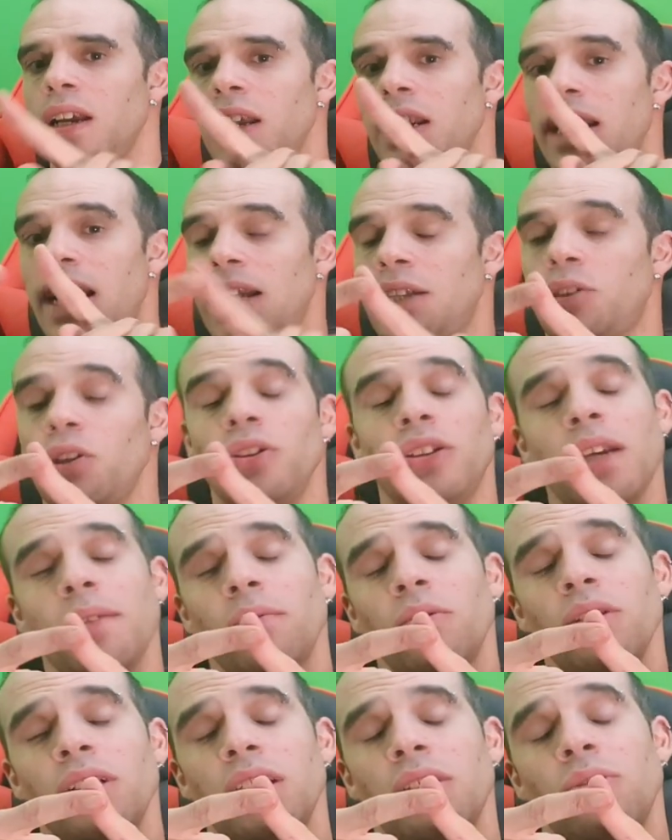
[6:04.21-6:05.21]
La
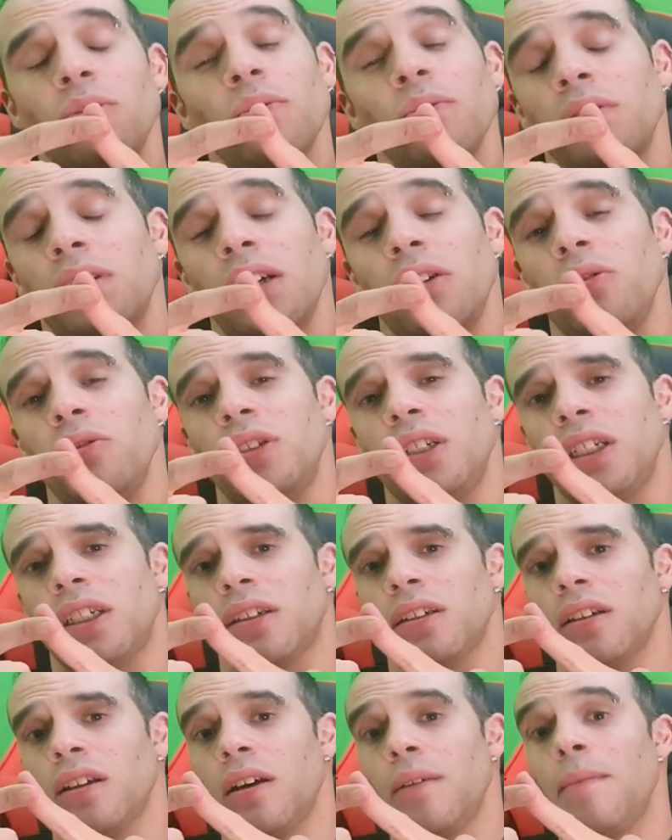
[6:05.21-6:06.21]
deuxième condition, c'est
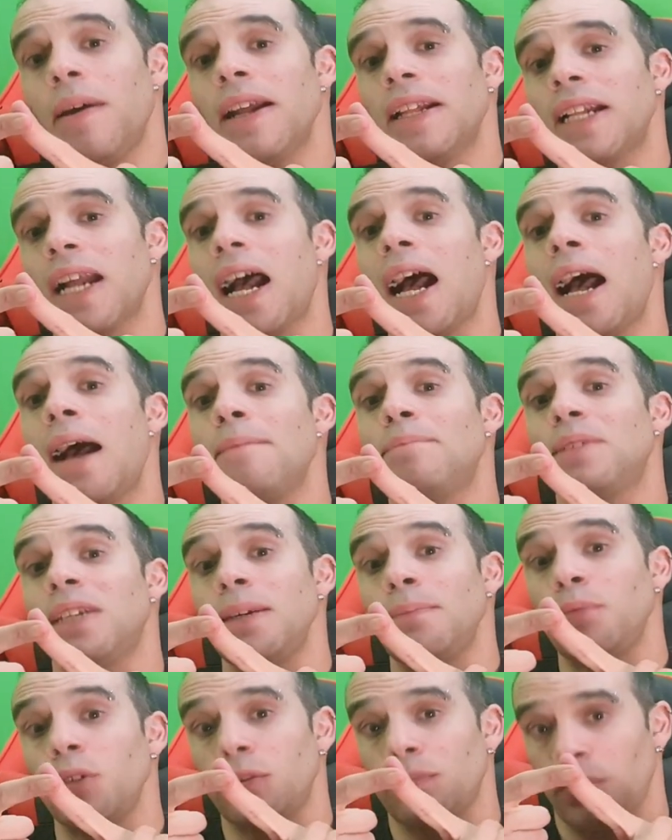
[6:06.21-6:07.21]
logique. Mettre un
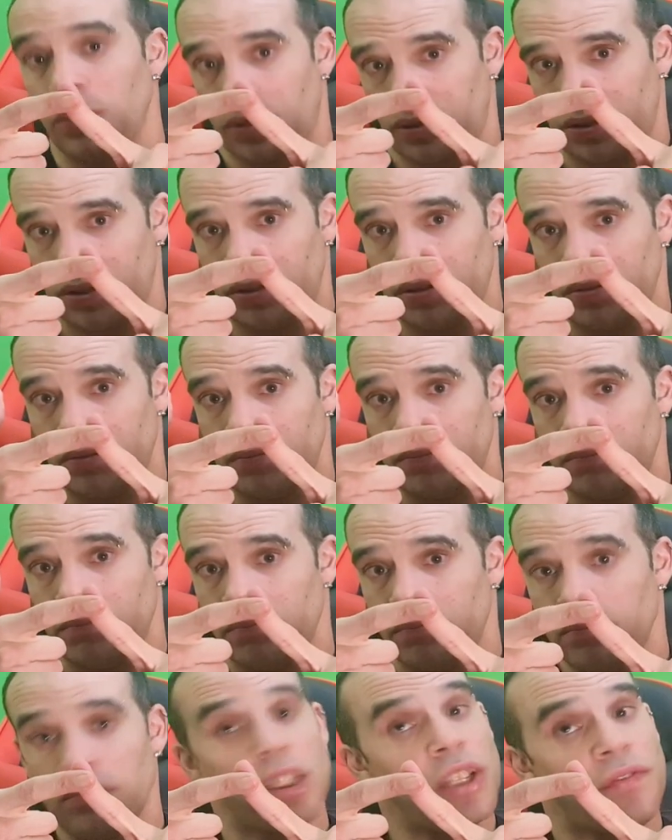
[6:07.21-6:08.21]
petit pouce-pouce
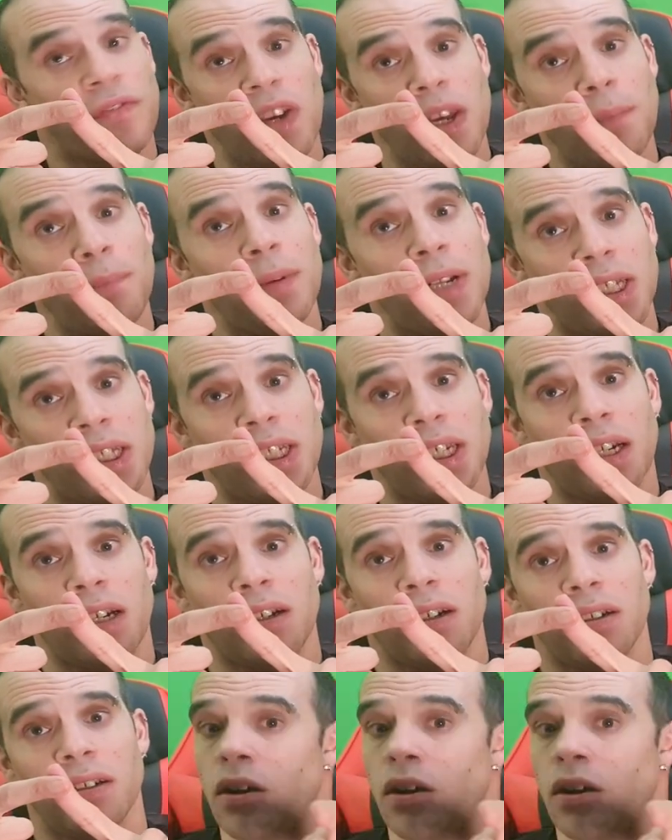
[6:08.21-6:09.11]
qui fait plaisir.